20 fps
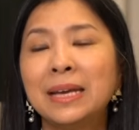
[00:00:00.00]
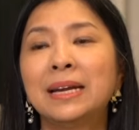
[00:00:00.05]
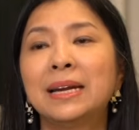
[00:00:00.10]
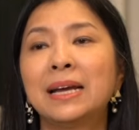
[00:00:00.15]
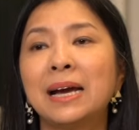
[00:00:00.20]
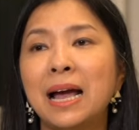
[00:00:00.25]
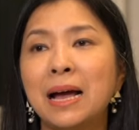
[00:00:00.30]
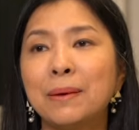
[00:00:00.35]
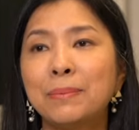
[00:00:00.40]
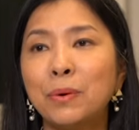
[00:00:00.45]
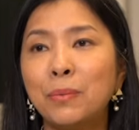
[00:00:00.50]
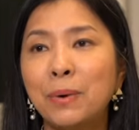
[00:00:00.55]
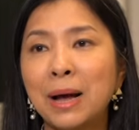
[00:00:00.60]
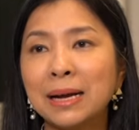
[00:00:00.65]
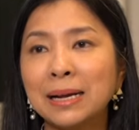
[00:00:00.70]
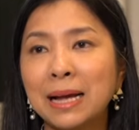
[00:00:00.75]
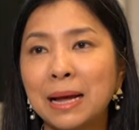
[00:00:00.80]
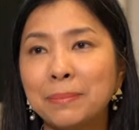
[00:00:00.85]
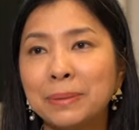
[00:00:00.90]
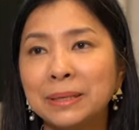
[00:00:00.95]
นะคะ เพราะว่า
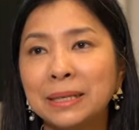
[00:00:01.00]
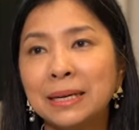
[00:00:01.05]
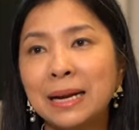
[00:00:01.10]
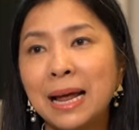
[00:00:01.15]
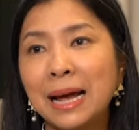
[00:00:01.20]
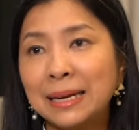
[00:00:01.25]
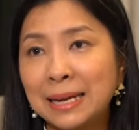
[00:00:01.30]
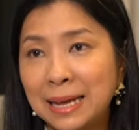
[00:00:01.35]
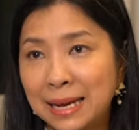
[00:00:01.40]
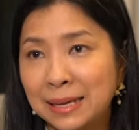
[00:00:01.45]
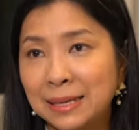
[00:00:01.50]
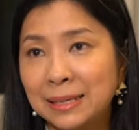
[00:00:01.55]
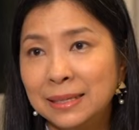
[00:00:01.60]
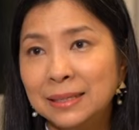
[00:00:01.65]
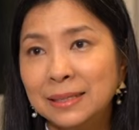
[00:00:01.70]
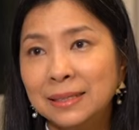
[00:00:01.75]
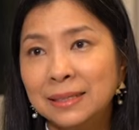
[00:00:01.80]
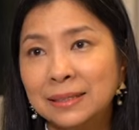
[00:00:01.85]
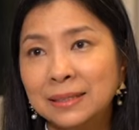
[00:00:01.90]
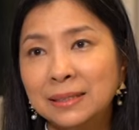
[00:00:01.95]
การพัฒนาเด็ก
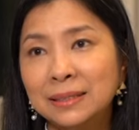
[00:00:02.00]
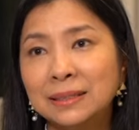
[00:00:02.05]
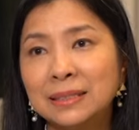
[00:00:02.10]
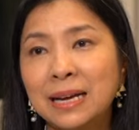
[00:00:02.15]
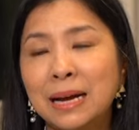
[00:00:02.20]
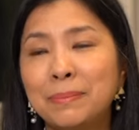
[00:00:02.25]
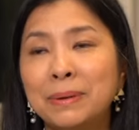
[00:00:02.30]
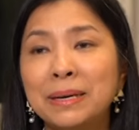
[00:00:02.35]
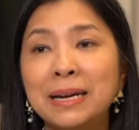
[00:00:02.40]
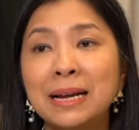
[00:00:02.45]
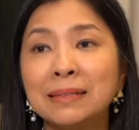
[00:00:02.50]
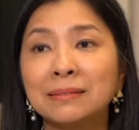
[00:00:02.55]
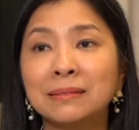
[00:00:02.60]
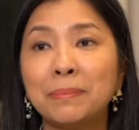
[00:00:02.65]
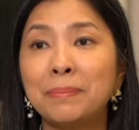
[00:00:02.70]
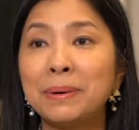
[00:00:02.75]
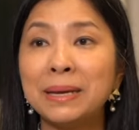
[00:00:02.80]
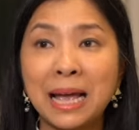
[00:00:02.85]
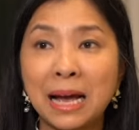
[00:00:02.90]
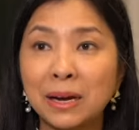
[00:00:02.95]
คือการพัฒนาทรั
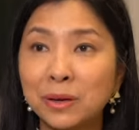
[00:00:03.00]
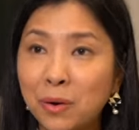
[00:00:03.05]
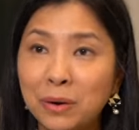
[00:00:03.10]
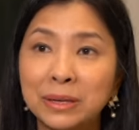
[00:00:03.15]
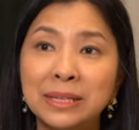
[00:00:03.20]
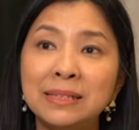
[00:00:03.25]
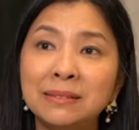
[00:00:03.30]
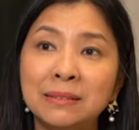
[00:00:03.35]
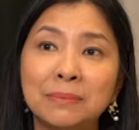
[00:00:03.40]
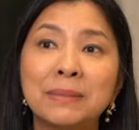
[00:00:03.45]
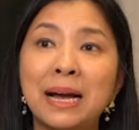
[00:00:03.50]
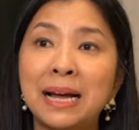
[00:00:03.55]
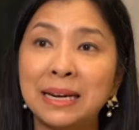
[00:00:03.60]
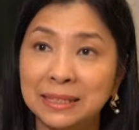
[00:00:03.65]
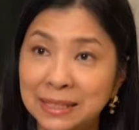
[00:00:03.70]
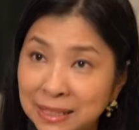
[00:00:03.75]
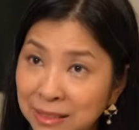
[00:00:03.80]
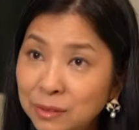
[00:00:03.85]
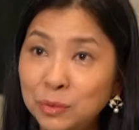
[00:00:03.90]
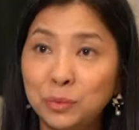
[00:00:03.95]
พยากรที่สำคัญ
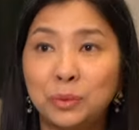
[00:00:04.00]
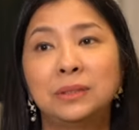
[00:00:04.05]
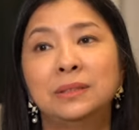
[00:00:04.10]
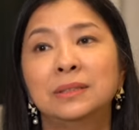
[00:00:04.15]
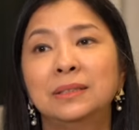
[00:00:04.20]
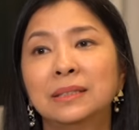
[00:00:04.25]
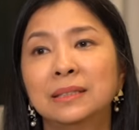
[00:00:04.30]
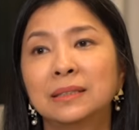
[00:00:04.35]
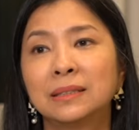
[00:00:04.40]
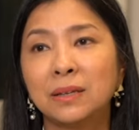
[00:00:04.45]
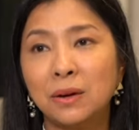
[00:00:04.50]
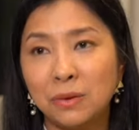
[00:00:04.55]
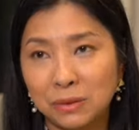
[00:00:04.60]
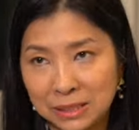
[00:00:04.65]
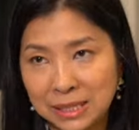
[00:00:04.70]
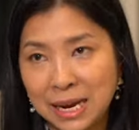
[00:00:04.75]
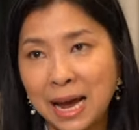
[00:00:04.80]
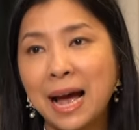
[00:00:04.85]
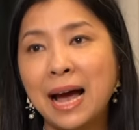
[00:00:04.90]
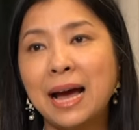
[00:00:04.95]
ที่สุดของ
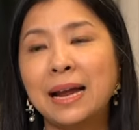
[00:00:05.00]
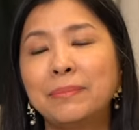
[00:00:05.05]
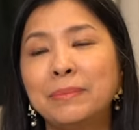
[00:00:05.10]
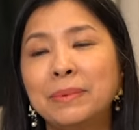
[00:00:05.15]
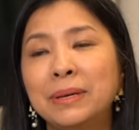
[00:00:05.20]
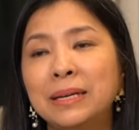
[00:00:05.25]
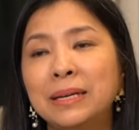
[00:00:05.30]
ชาติ